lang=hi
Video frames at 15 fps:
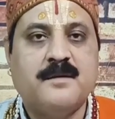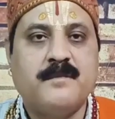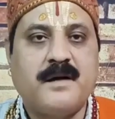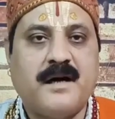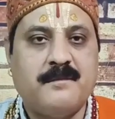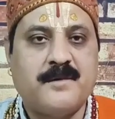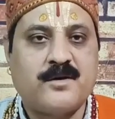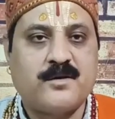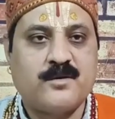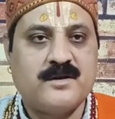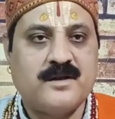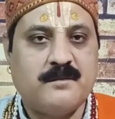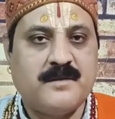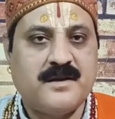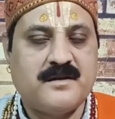
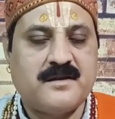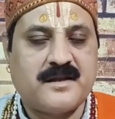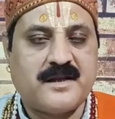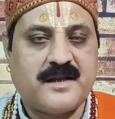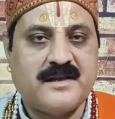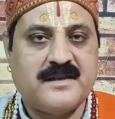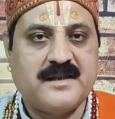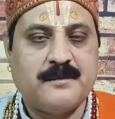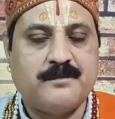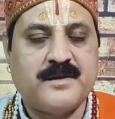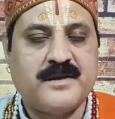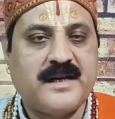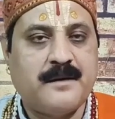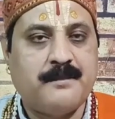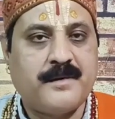महामृत्युंजय मंत्र का जप
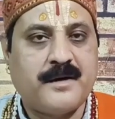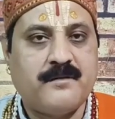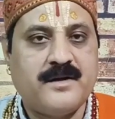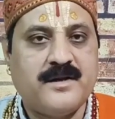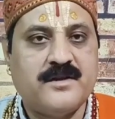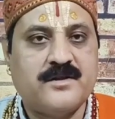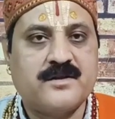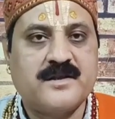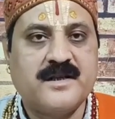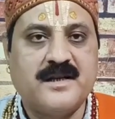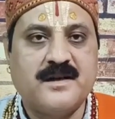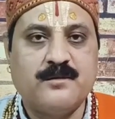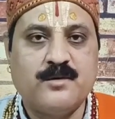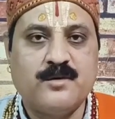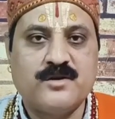गृह प्रवेश
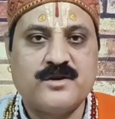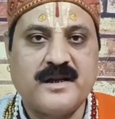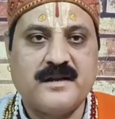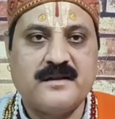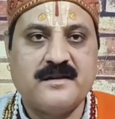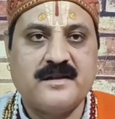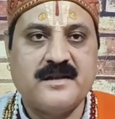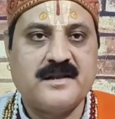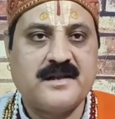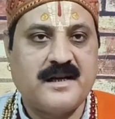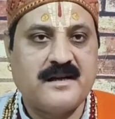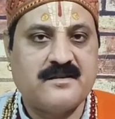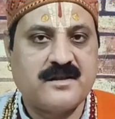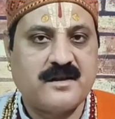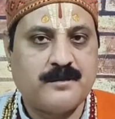गंडमूल शांति
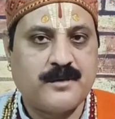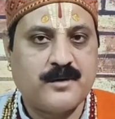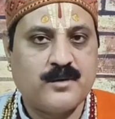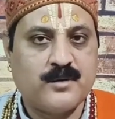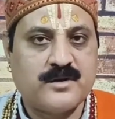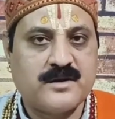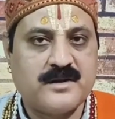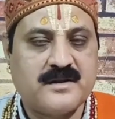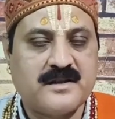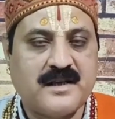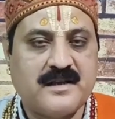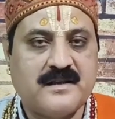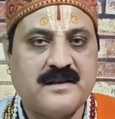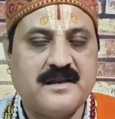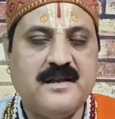काल सर्पदोष की
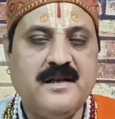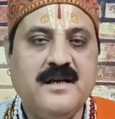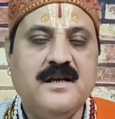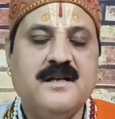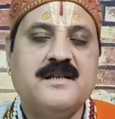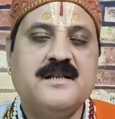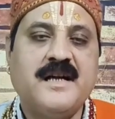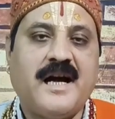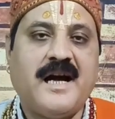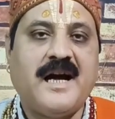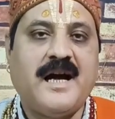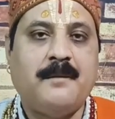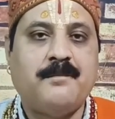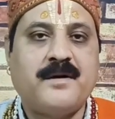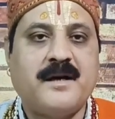शांति या
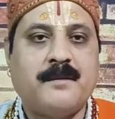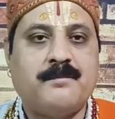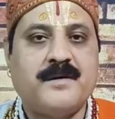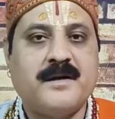आपके